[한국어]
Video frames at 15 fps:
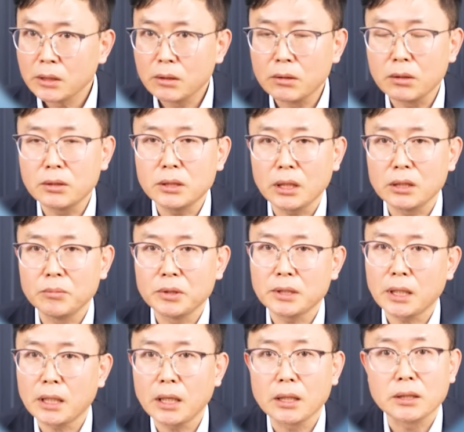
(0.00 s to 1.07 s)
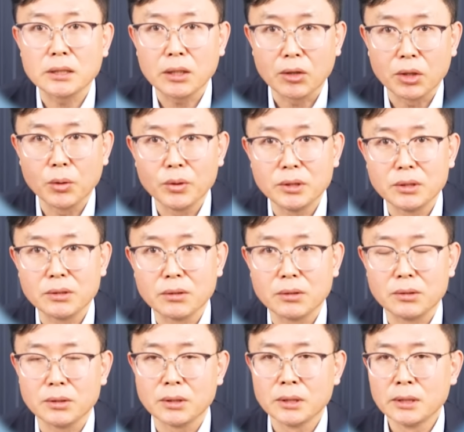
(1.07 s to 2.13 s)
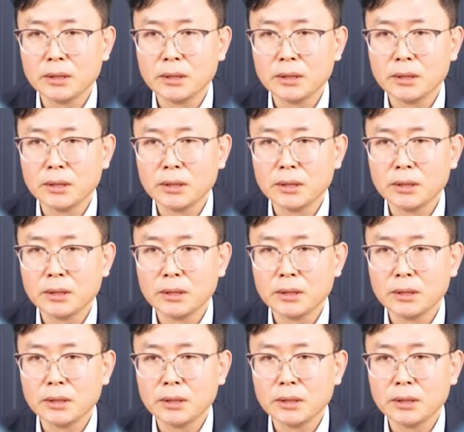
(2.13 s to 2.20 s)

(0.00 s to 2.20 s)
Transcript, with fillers: 그렇지 않으면 살아남기가 어려워지는 거죠.